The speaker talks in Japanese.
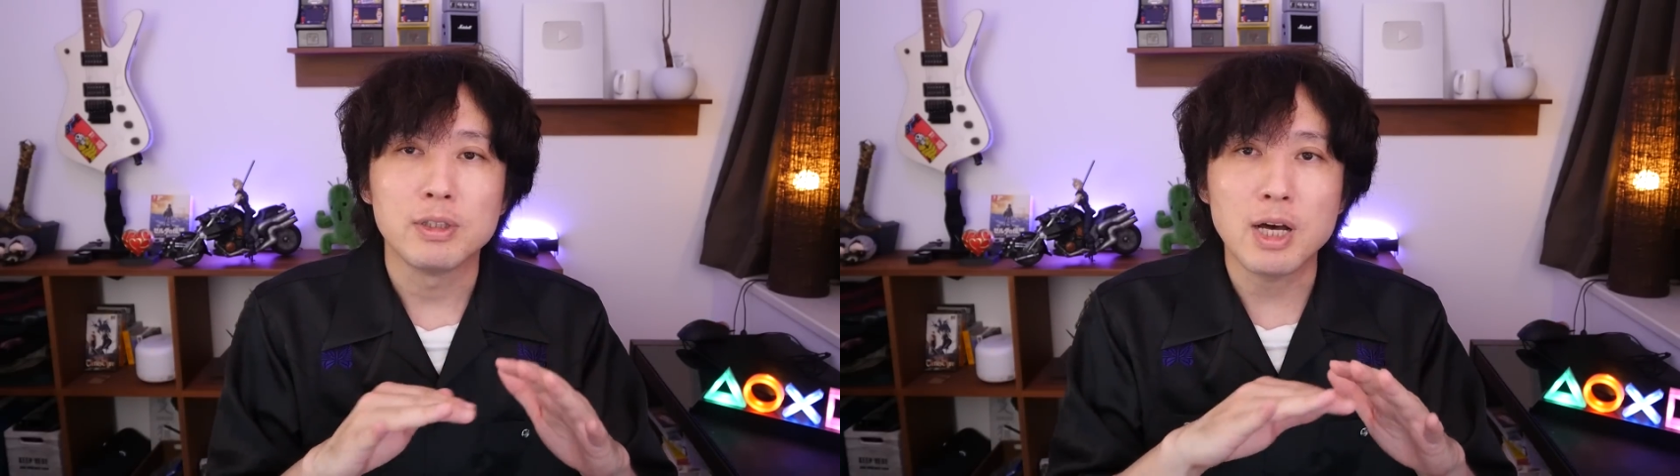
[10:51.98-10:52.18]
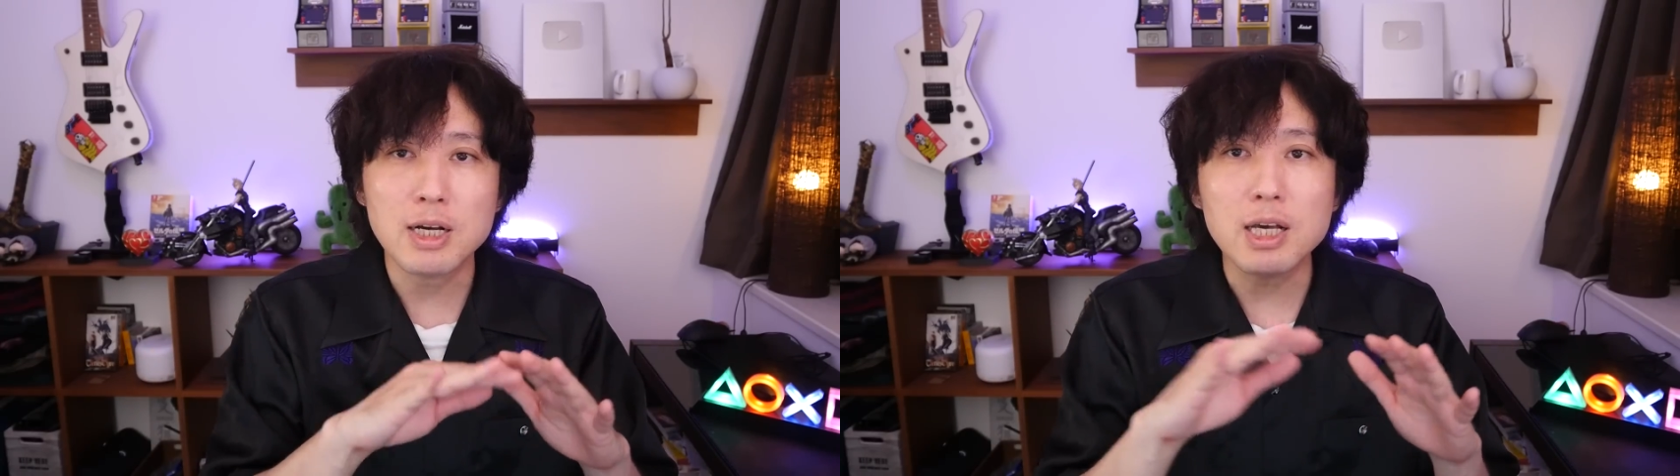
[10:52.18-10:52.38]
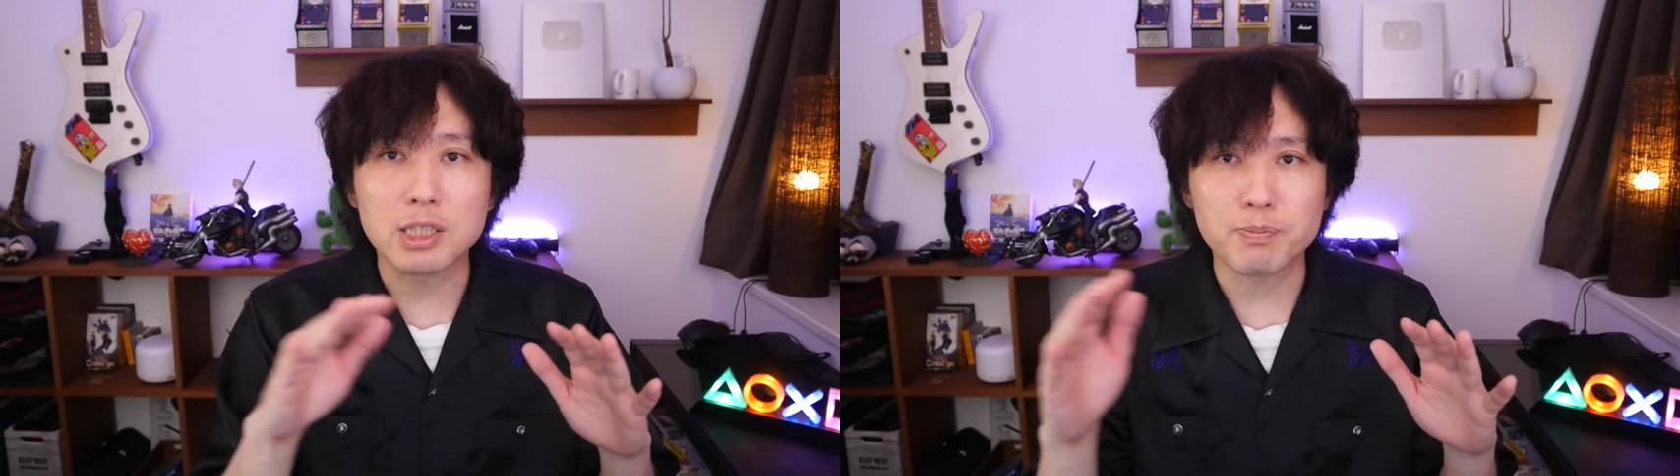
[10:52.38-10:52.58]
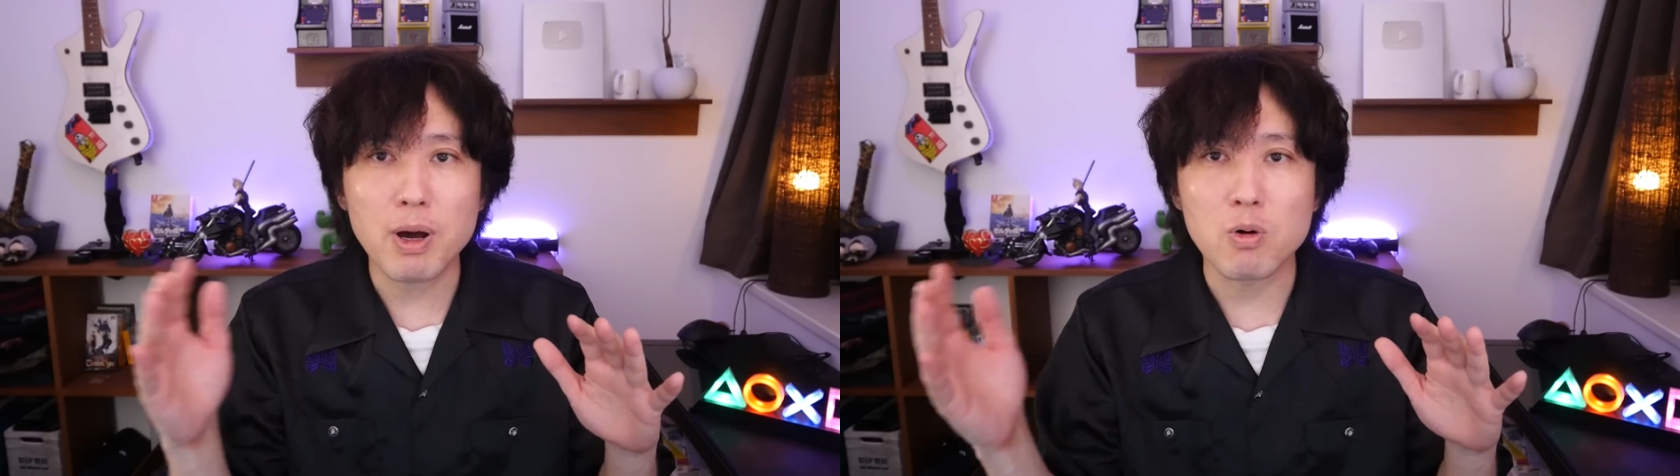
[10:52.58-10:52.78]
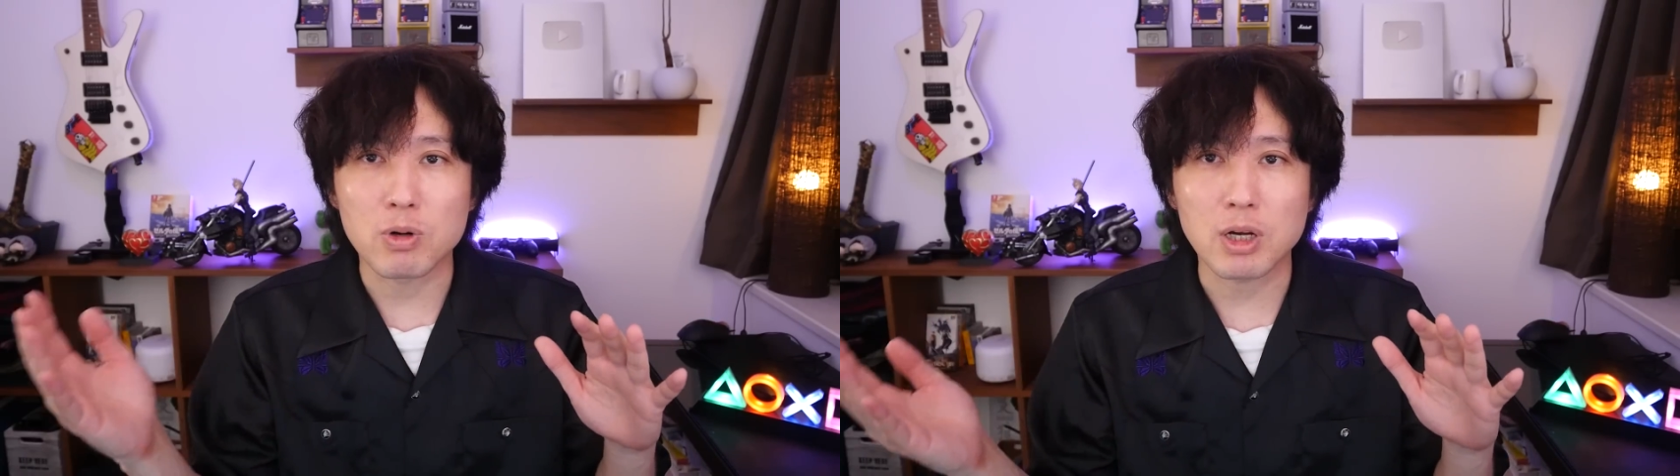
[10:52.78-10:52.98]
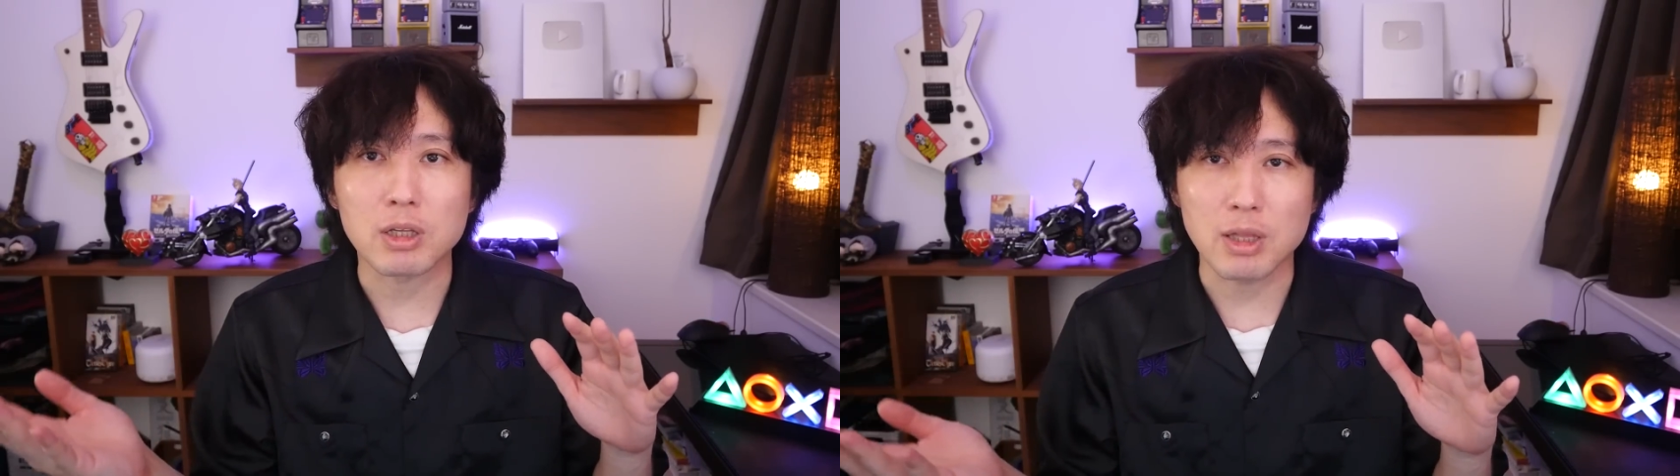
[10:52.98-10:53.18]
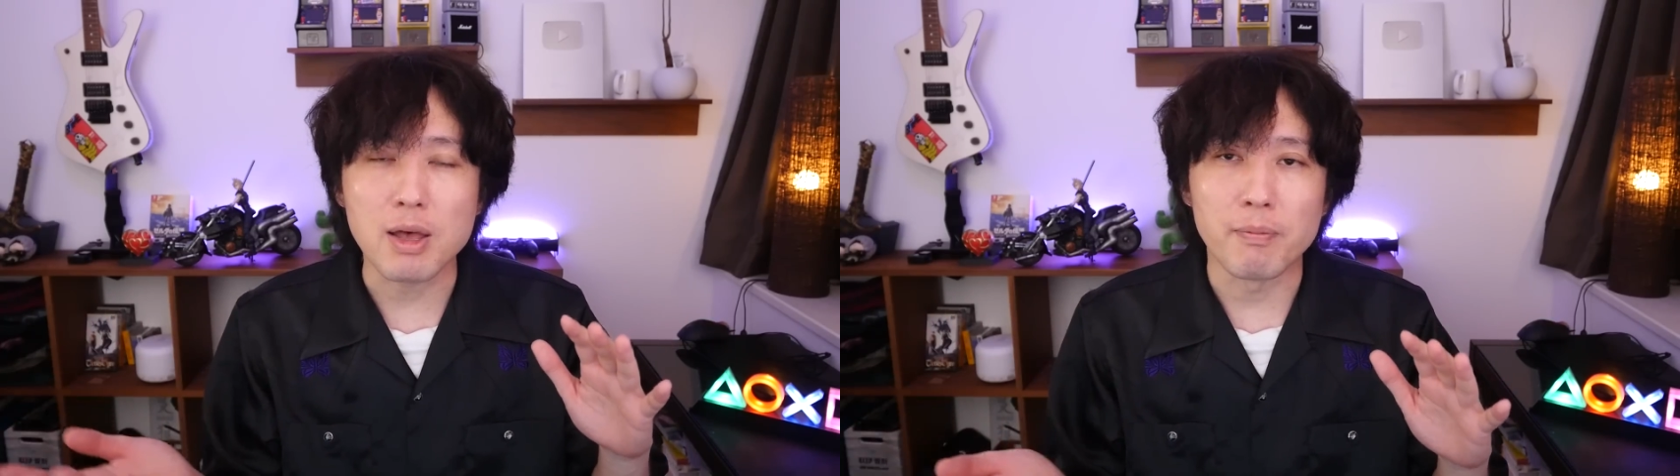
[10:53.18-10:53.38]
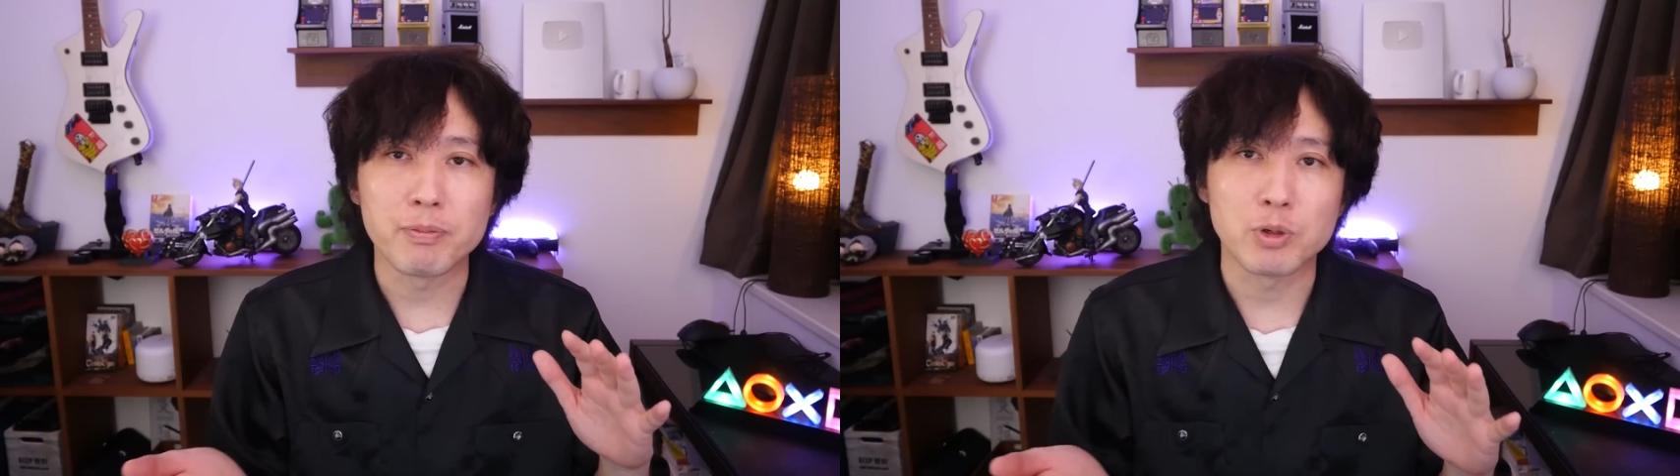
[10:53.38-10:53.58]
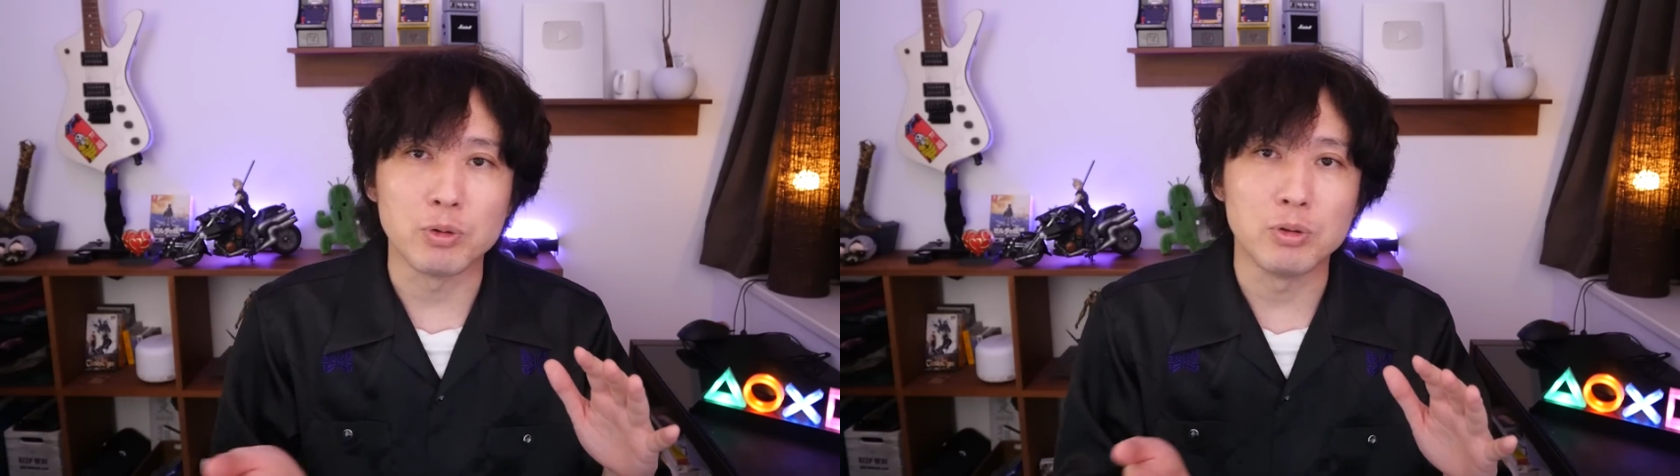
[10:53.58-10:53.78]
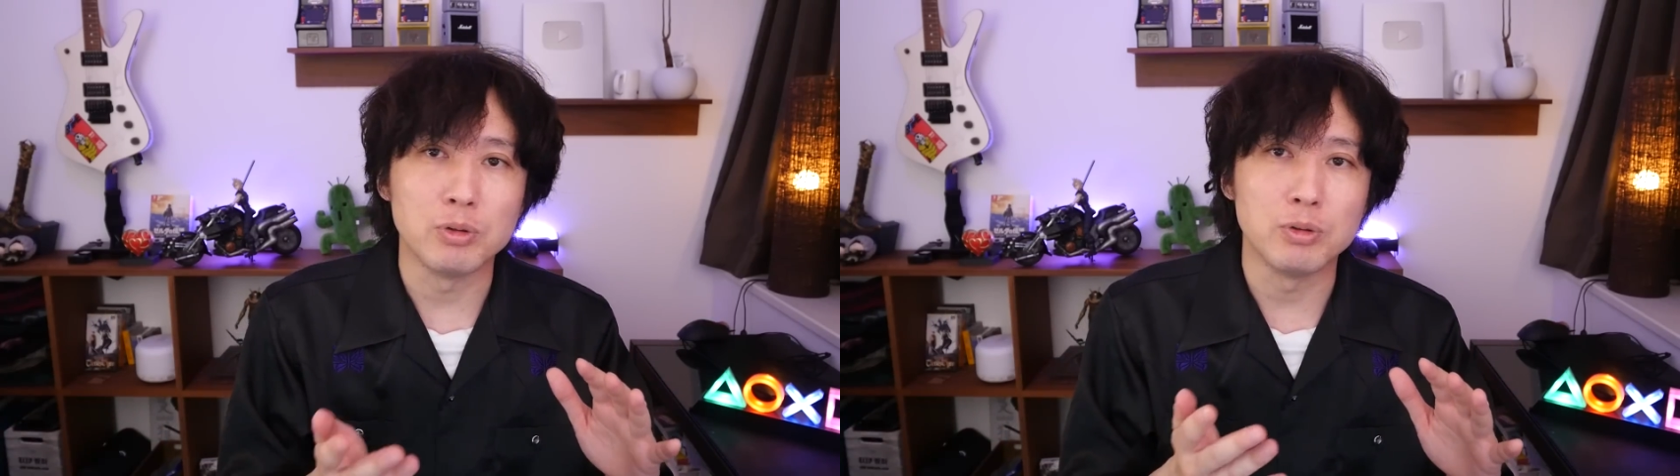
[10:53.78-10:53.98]
長いスパンをかけて、そ
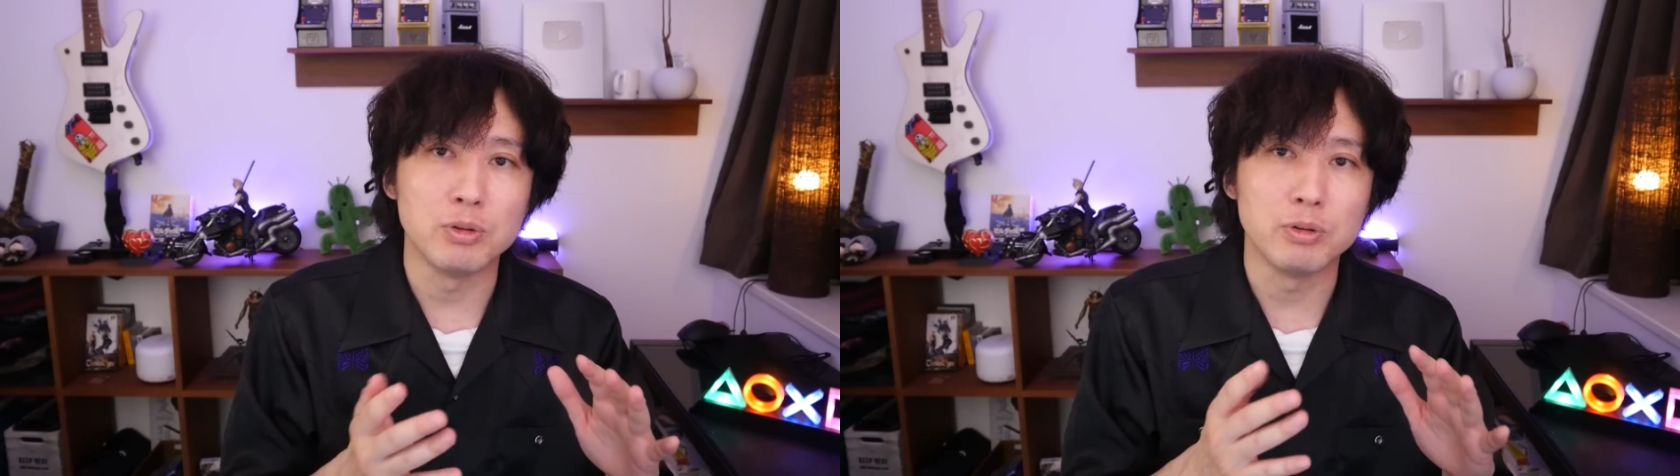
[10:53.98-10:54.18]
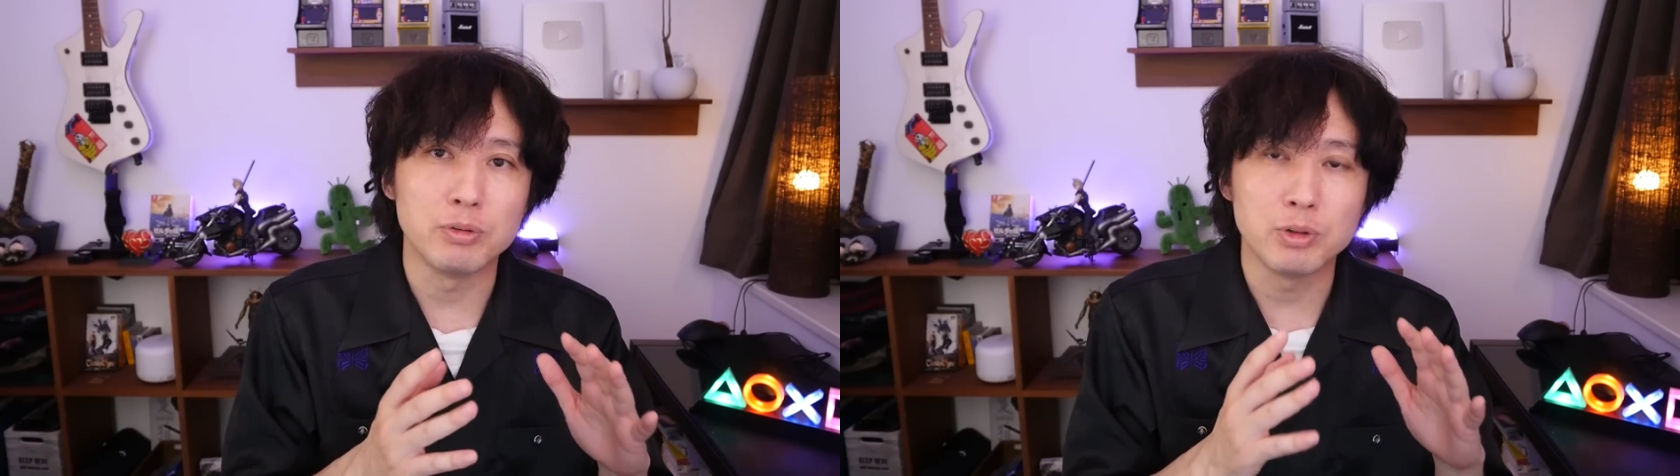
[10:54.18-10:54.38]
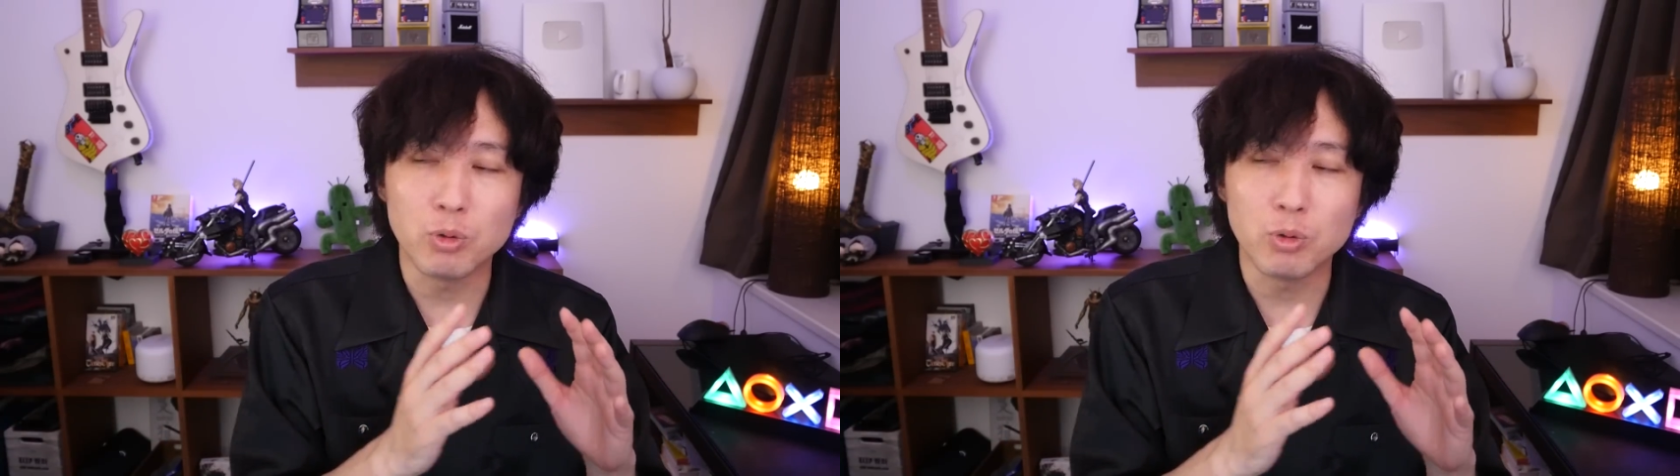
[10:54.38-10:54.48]
の、